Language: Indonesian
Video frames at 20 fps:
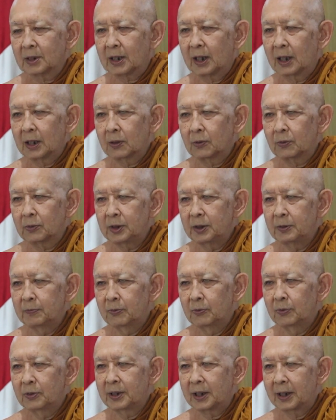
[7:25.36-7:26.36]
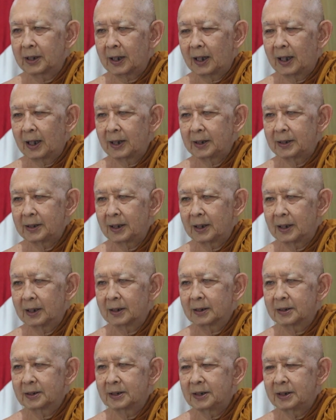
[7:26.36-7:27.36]
Kalau ibu dan
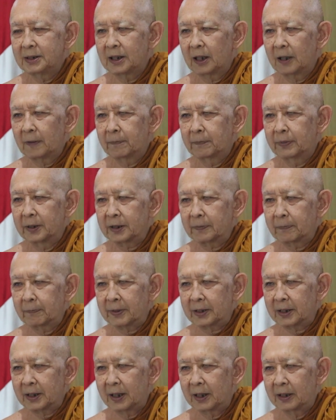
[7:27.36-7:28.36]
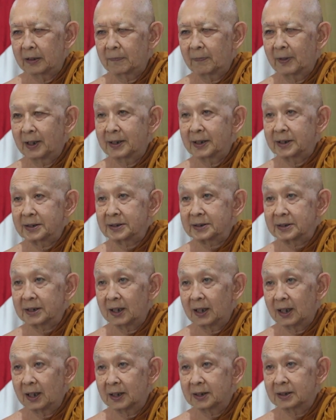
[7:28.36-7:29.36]
ayah tidak berperan pada
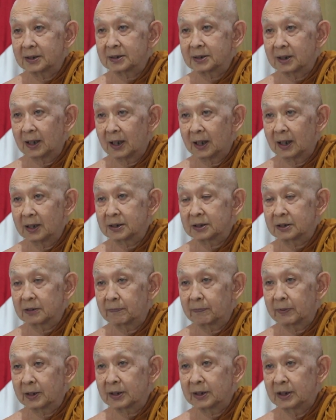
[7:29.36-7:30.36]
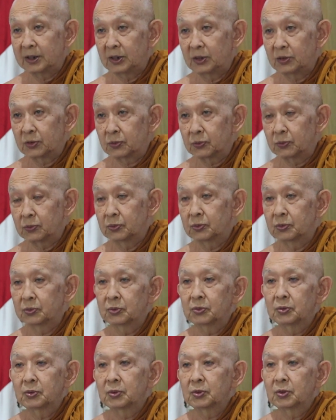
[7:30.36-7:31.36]
saat-saat seperti itu,
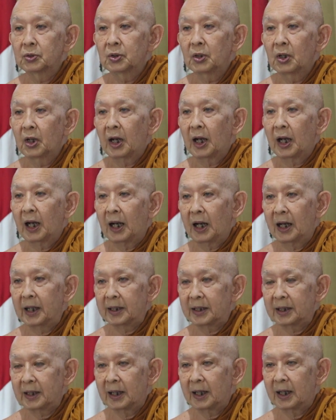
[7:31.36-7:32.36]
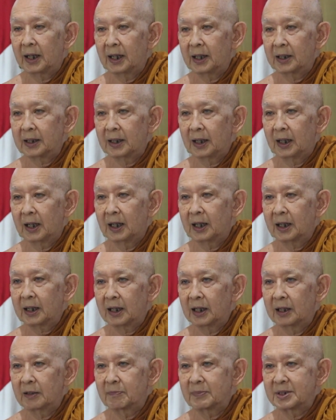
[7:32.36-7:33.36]
anak-anak
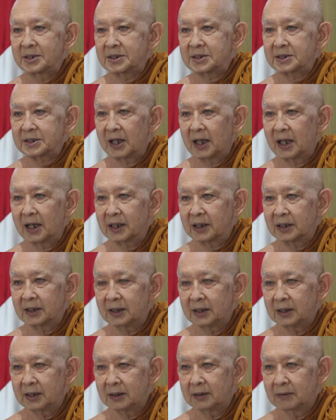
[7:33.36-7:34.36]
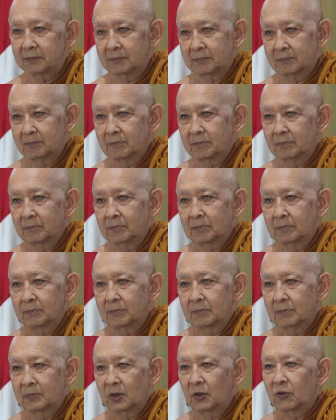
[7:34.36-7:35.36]
akan mencari
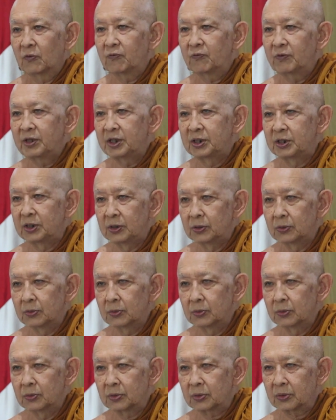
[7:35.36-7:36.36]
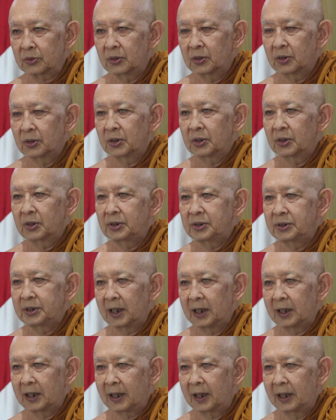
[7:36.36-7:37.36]
figur
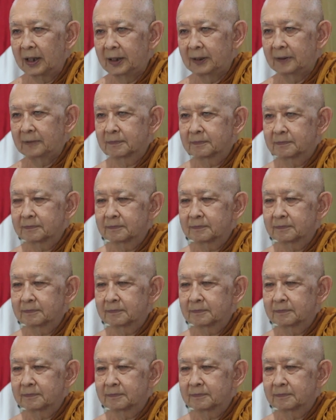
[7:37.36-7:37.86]
yang lain.